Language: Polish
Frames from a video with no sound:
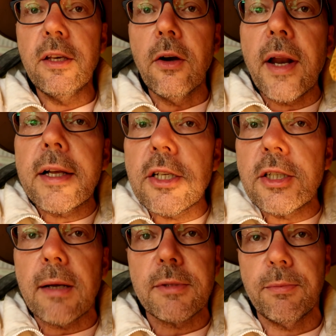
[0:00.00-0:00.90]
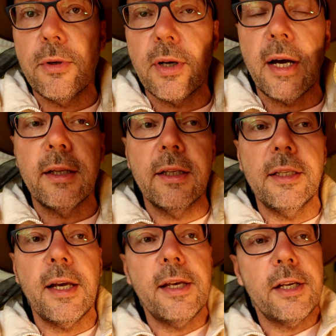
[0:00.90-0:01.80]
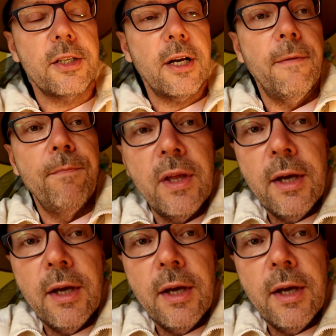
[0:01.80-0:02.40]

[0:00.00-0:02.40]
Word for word: I ona gdzieś tam sobie ogarnie te jajeczka